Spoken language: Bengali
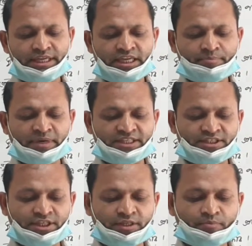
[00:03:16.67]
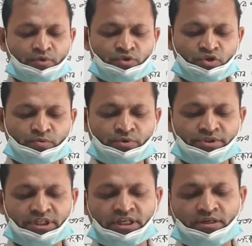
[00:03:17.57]
এ পাঁচটি
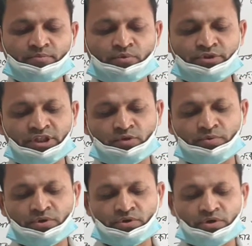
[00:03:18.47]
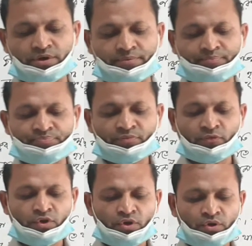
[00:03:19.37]
পঞ্চপ্রচার পূজার উপকরণ
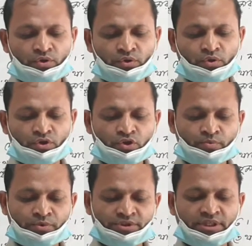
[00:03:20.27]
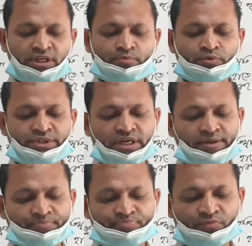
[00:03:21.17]
দশপ্রচার পূজা
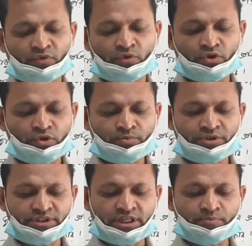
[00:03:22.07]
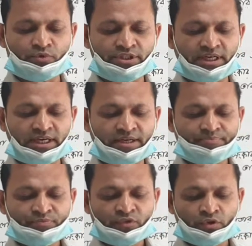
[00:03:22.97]
দশপ্রচার পূজা
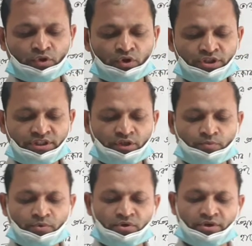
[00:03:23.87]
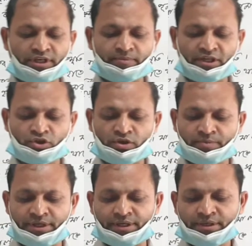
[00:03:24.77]
দশটি উপকরণের
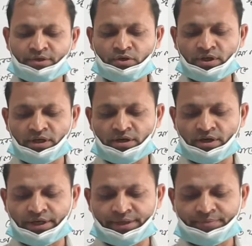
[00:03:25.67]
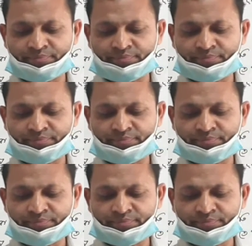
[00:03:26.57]
মাধ্যমে করা হয়